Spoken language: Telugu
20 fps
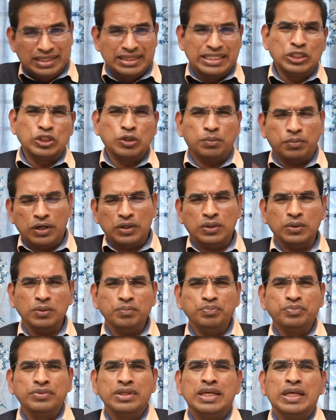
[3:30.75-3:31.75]
దీంతోపాటు
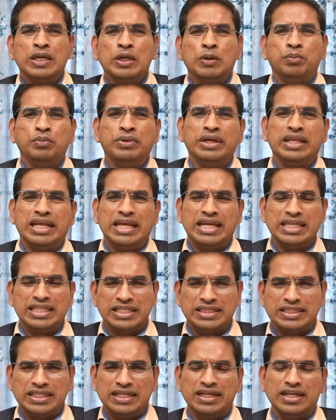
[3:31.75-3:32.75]
మీరు
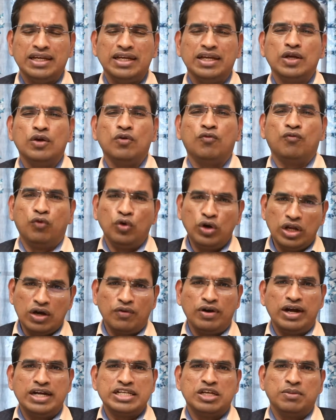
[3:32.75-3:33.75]
ఏదైతే ఫుడ్
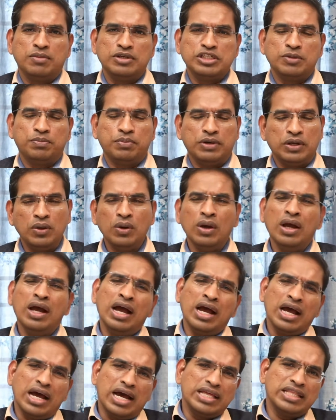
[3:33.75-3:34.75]
అవాయిడ్ చేయమని చెప్పానో
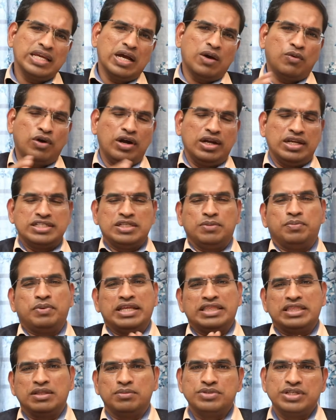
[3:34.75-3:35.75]
అది అవాయిడ్ చేసే
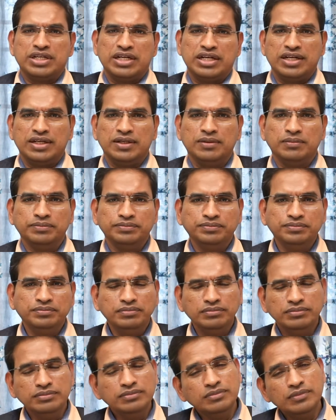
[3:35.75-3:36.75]
ప్రయత్నం చేయండి
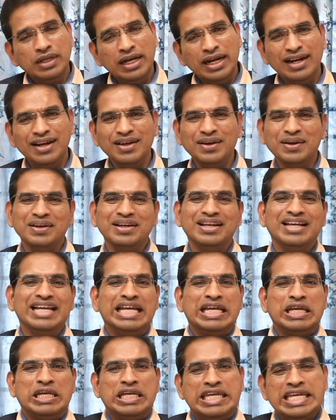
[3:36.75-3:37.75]
అండ్
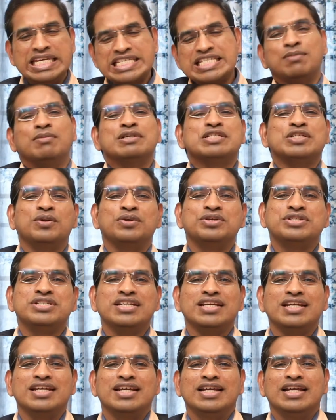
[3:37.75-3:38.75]
ఈ సమస్య
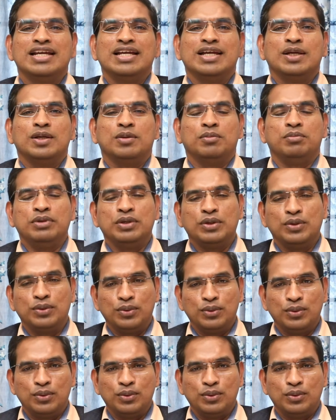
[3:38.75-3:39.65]
నుంచి మీరు